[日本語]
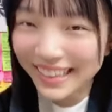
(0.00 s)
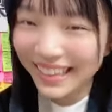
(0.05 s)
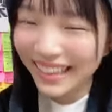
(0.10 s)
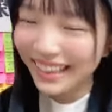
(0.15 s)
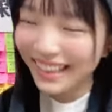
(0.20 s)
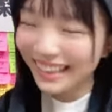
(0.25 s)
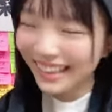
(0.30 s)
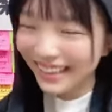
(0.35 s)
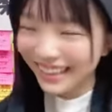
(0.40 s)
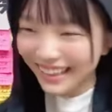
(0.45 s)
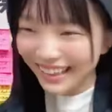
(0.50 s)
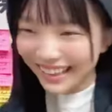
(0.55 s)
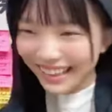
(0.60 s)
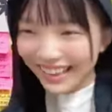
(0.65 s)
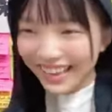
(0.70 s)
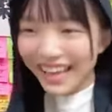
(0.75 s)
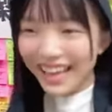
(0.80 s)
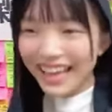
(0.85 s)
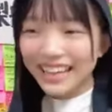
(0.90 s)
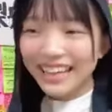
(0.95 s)
いや、
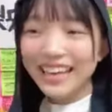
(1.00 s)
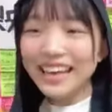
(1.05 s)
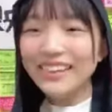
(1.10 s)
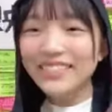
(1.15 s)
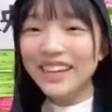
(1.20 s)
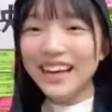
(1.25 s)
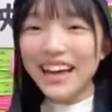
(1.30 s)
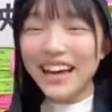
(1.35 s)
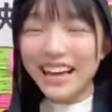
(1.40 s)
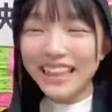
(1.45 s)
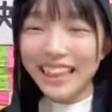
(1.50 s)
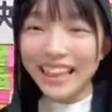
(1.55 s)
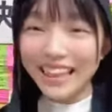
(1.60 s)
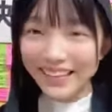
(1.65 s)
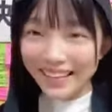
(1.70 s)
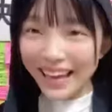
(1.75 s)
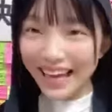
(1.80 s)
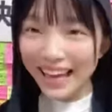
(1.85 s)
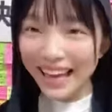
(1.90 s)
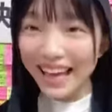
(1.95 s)
マーナは、
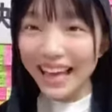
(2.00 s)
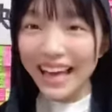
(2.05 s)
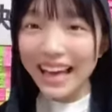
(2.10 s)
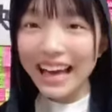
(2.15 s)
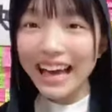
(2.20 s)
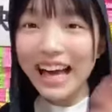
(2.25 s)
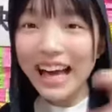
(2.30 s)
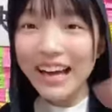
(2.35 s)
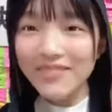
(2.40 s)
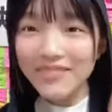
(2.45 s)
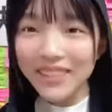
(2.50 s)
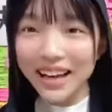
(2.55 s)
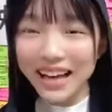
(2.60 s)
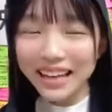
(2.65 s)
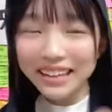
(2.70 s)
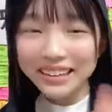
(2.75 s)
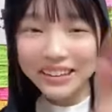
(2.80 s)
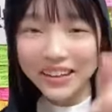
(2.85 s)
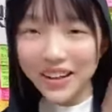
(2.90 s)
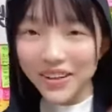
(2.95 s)

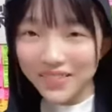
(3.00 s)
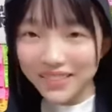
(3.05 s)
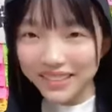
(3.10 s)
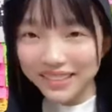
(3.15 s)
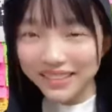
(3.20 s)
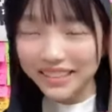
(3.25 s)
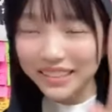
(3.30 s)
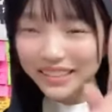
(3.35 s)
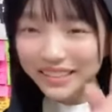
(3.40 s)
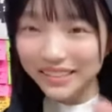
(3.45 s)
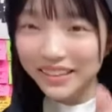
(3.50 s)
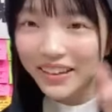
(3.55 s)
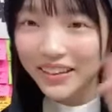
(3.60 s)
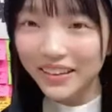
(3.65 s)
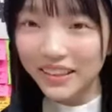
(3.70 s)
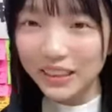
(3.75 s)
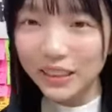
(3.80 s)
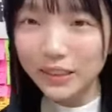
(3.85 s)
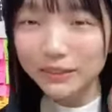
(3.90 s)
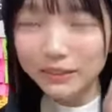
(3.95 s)
ハンバーグとお味噌汁の
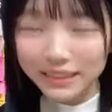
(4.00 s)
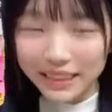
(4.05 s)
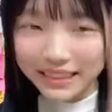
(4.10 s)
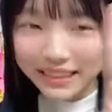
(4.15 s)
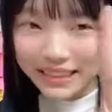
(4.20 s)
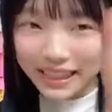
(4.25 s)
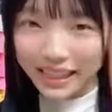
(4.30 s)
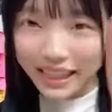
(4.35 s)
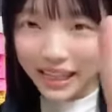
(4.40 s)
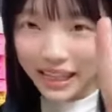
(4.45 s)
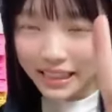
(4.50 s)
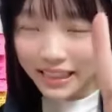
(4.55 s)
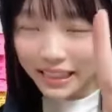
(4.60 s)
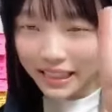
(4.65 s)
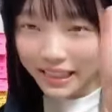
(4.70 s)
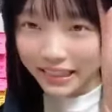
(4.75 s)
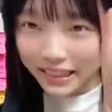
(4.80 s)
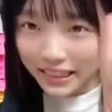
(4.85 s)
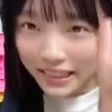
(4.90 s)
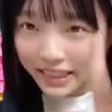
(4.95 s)
この2つだけが
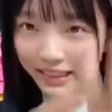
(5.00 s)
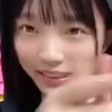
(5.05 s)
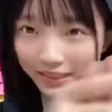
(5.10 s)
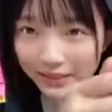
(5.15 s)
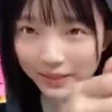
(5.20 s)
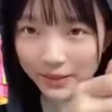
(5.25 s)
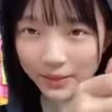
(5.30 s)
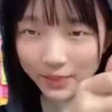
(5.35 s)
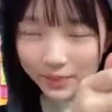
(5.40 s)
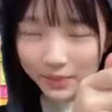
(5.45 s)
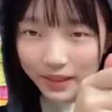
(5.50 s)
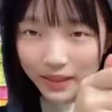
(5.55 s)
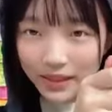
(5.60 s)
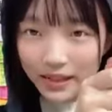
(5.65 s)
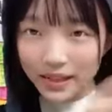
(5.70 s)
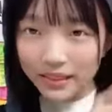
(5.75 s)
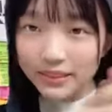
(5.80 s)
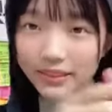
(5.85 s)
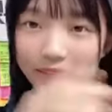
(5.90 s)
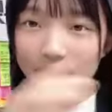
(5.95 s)
苦手なんですよ。
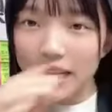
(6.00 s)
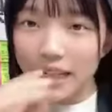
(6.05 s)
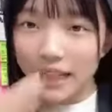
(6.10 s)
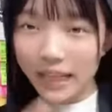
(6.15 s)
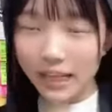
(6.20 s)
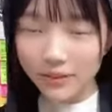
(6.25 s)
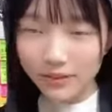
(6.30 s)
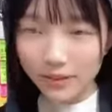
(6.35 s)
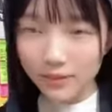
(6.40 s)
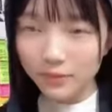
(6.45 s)
それ以外は